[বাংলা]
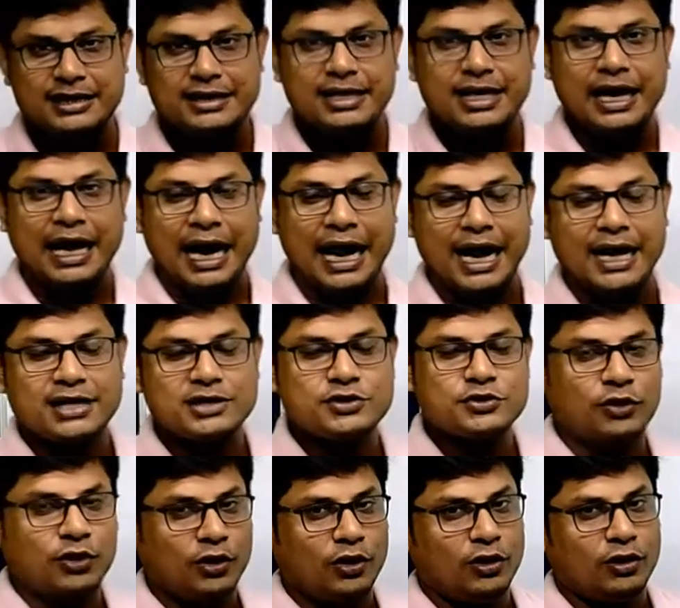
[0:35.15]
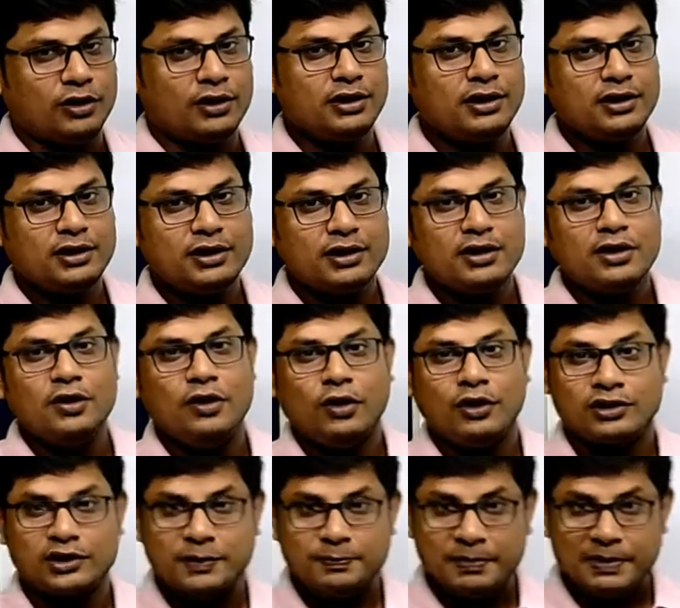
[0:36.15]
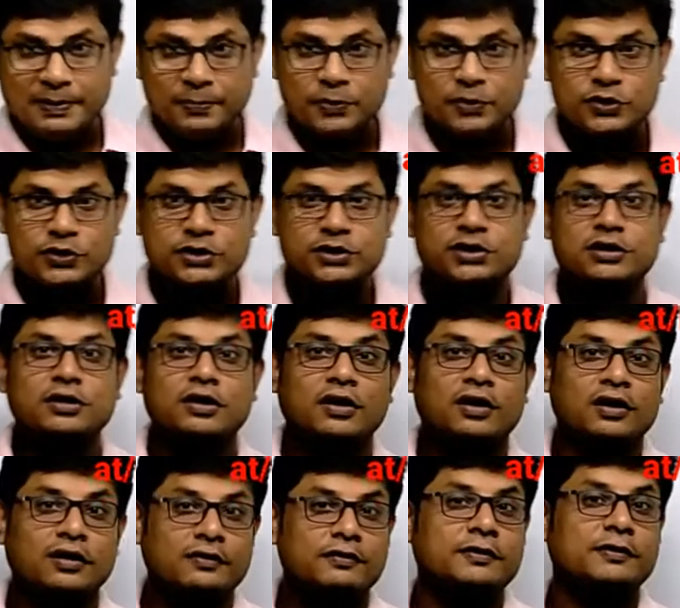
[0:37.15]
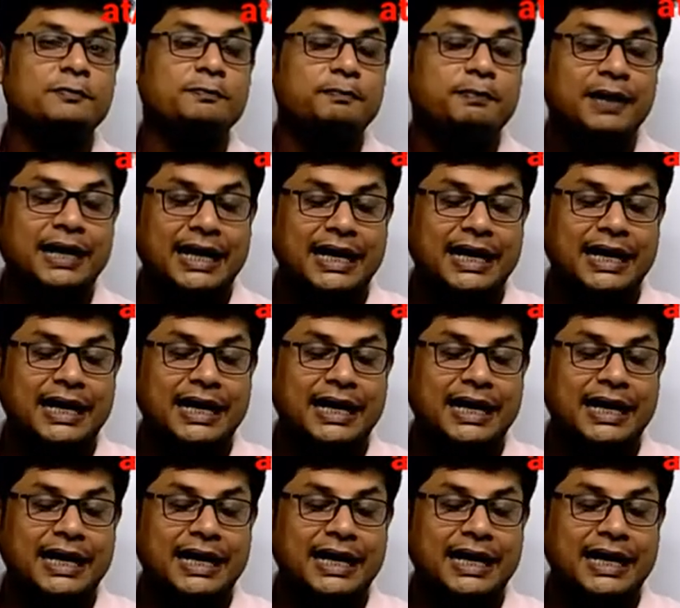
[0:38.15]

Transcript: ইন অ্যাট অন অর্থাৎ প্রিপোজিশন অফ